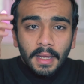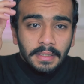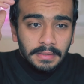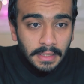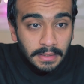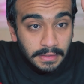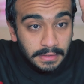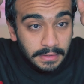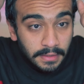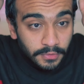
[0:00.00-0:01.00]
بقى زي
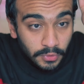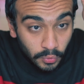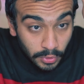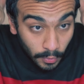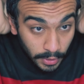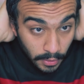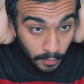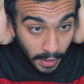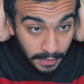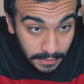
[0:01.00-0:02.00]
الزفت وطويل
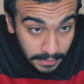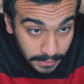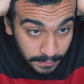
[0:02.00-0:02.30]
وعايز